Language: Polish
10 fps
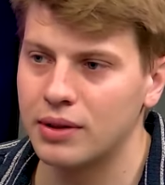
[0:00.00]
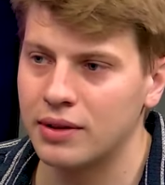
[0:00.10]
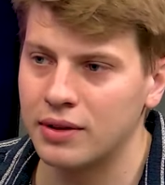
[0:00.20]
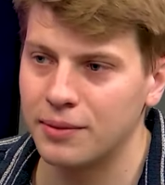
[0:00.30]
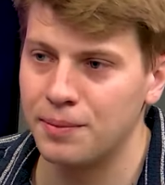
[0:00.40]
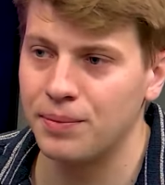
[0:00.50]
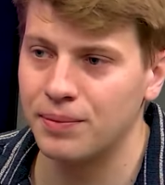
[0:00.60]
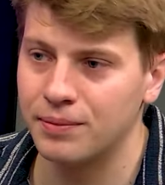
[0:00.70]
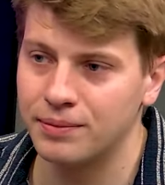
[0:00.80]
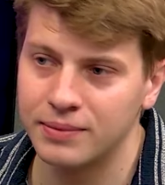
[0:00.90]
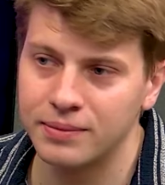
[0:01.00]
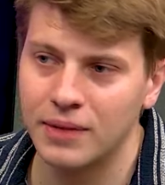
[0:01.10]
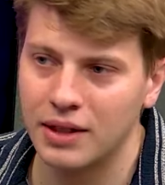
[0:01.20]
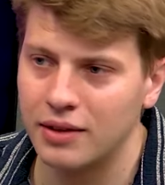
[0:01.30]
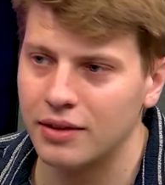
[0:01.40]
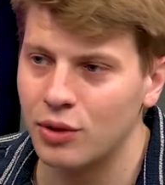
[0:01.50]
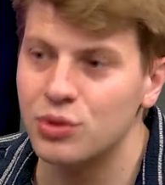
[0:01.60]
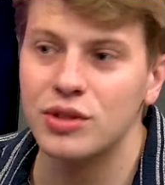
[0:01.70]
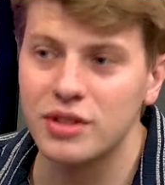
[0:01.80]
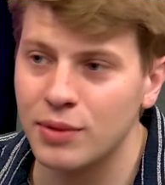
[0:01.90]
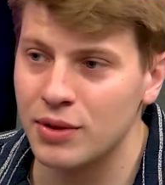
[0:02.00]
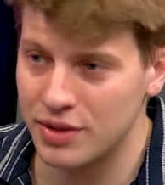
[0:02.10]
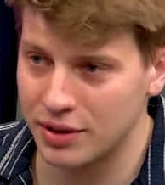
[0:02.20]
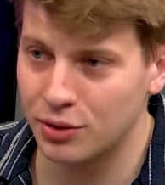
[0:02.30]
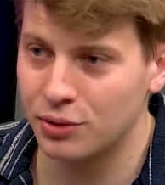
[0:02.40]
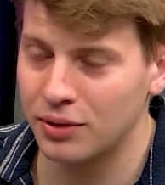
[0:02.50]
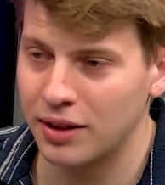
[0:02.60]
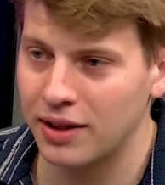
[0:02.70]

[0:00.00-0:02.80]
um, ojczystym języku.